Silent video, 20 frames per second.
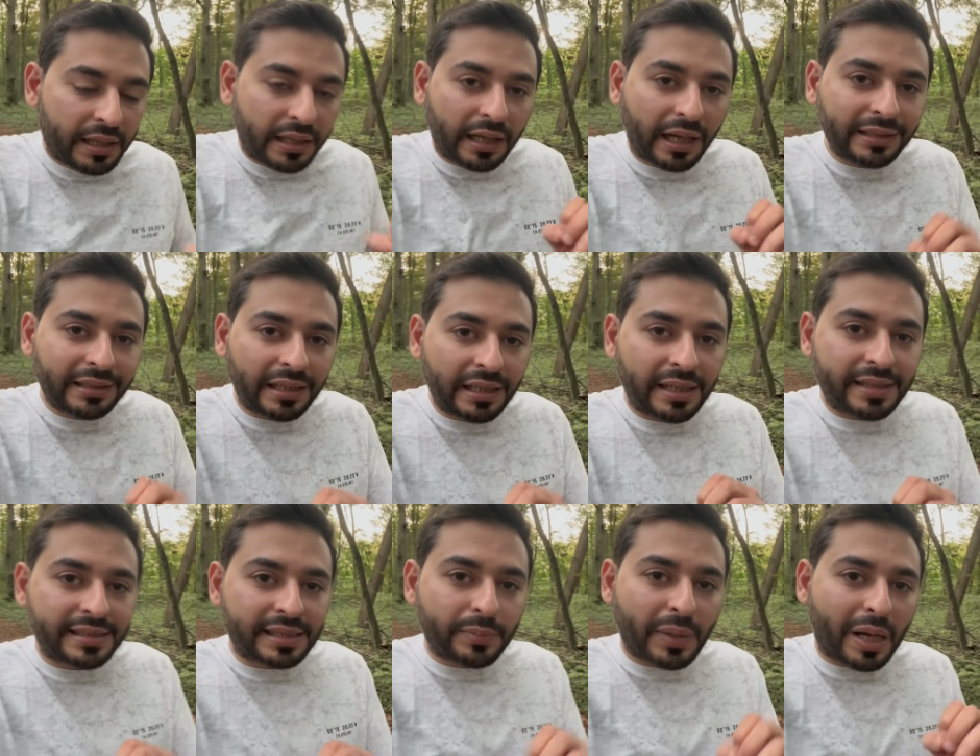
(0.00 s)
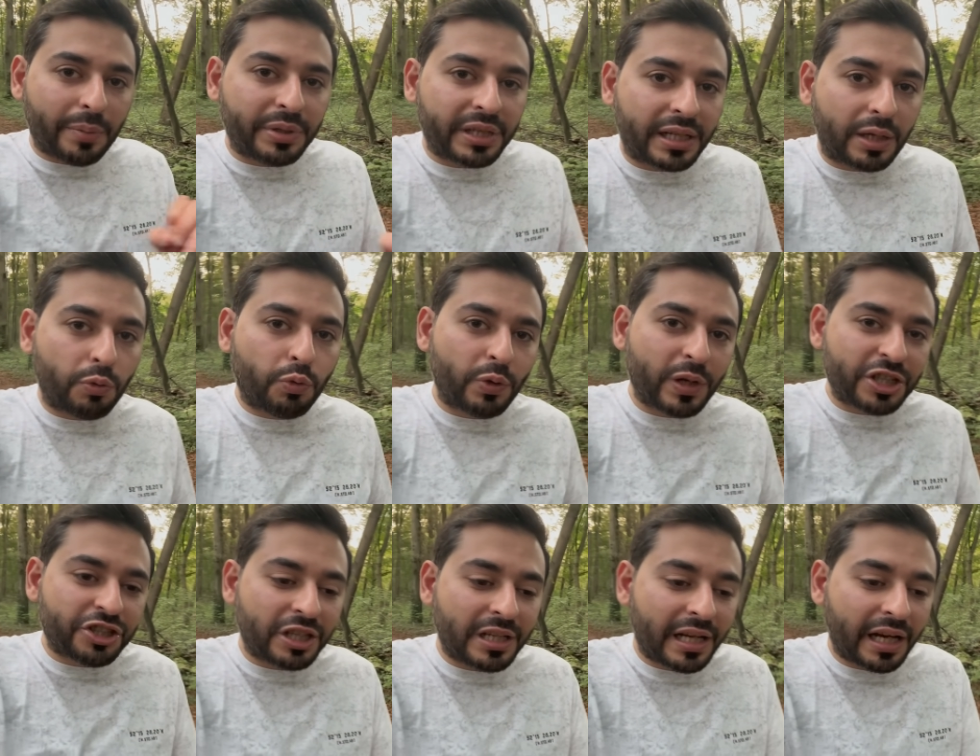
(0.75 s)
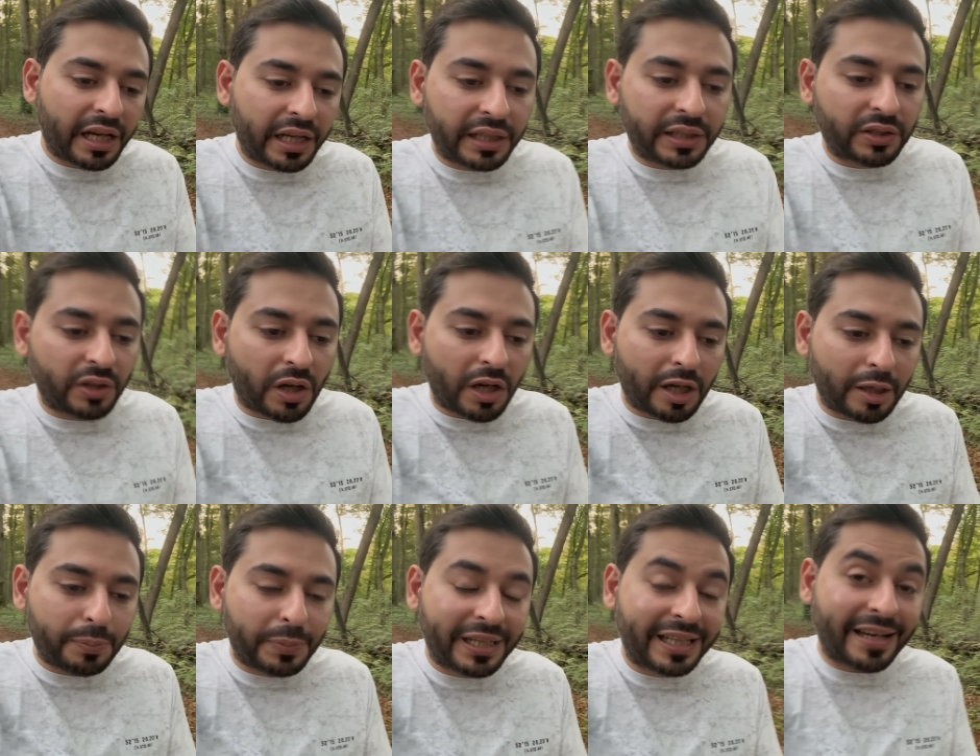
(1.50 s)
هذا الحزب عم يروج
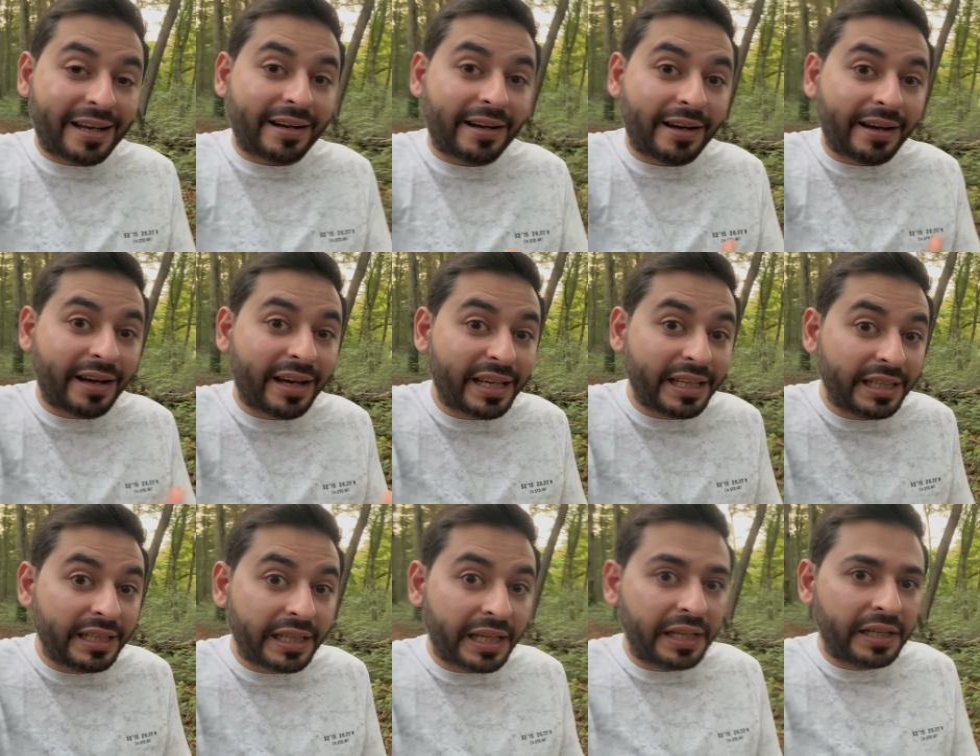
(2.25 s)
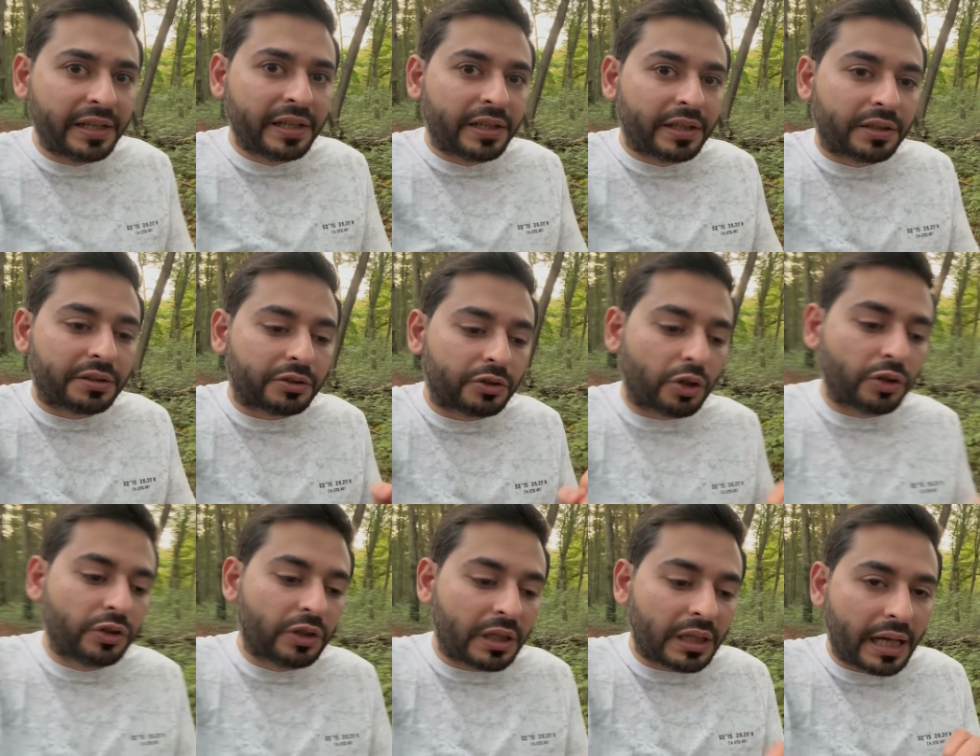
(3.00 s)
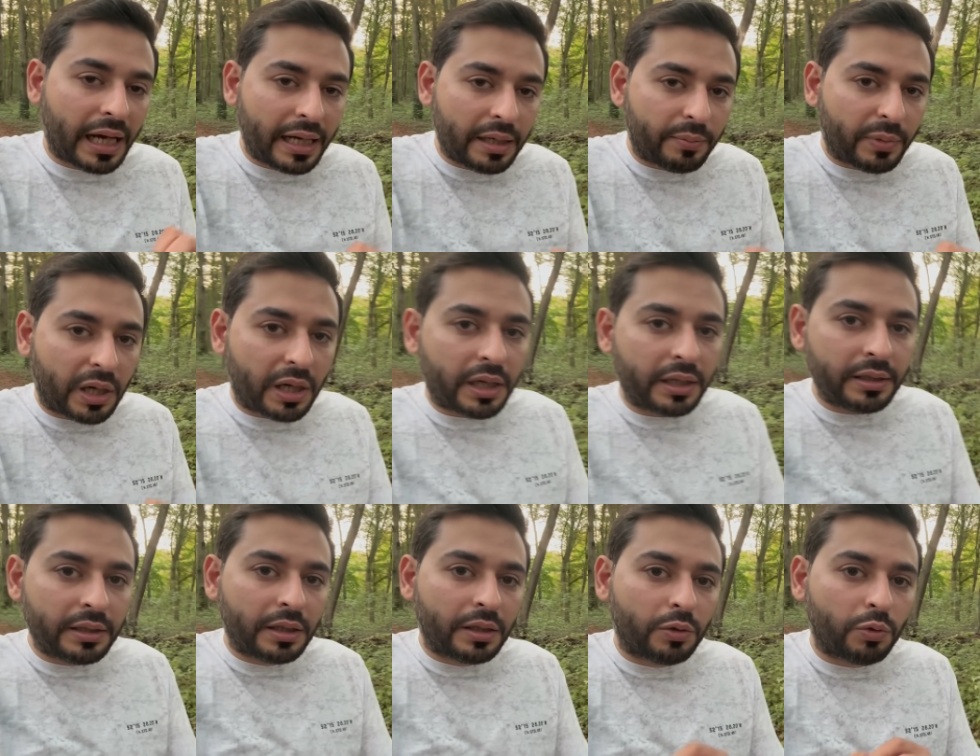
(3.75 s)
لخطاب كراهية ضد
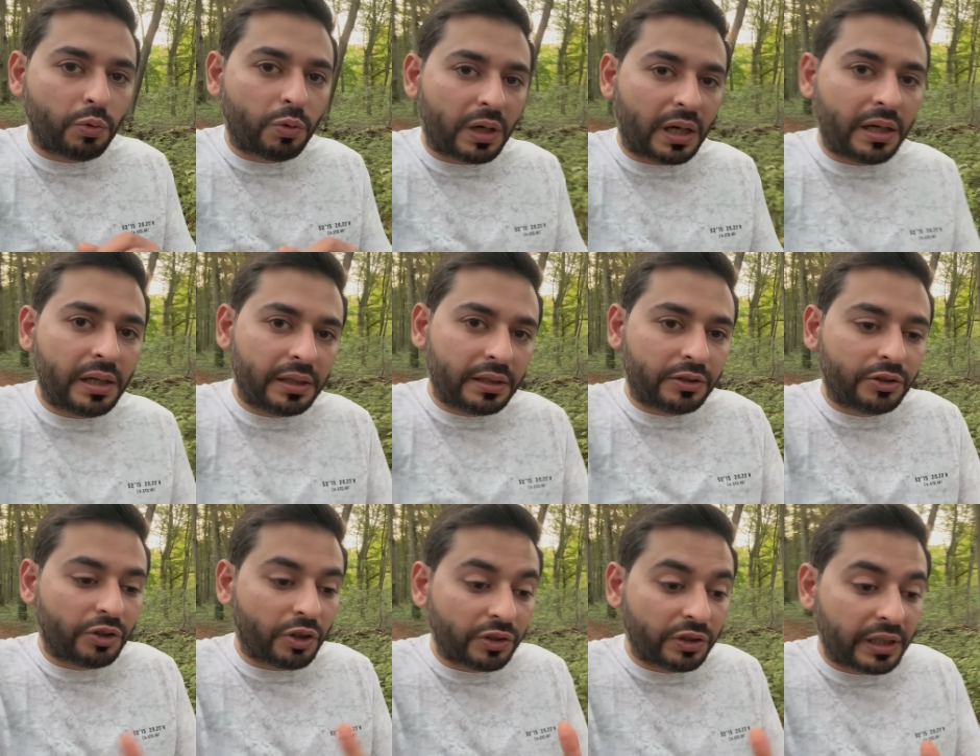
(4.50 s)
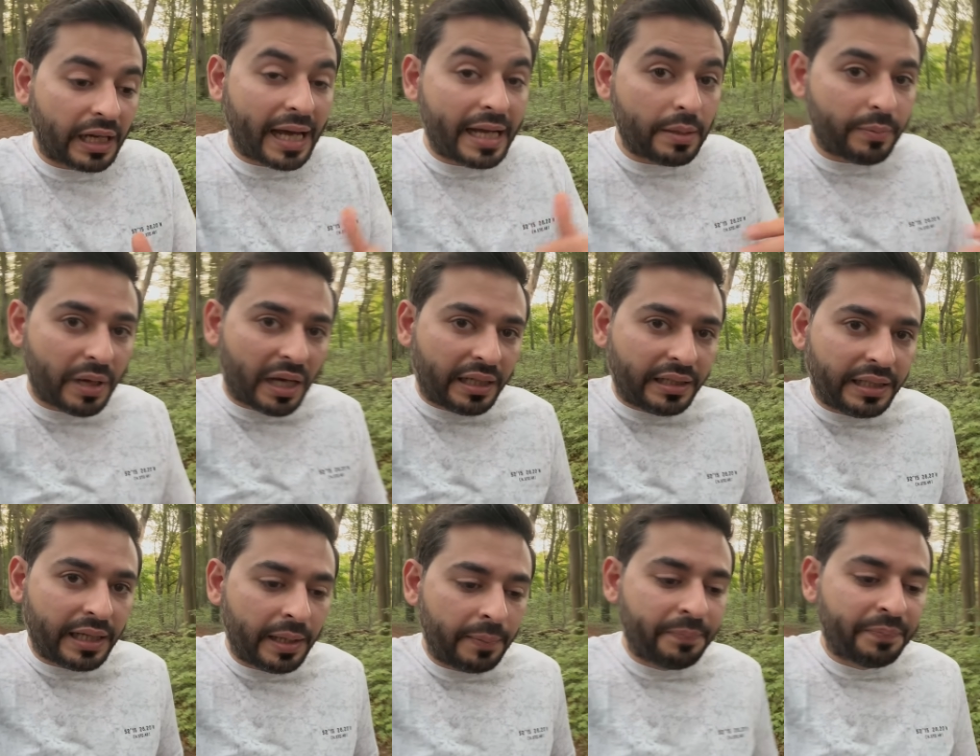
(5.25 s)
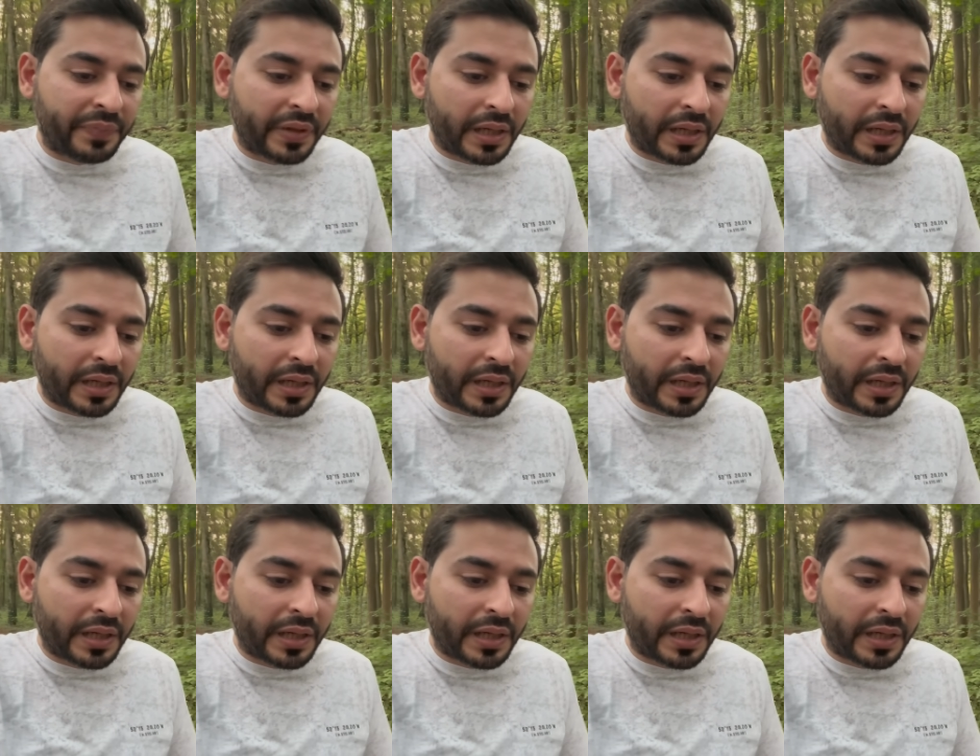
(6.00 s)
الألمان وضد ألمانيا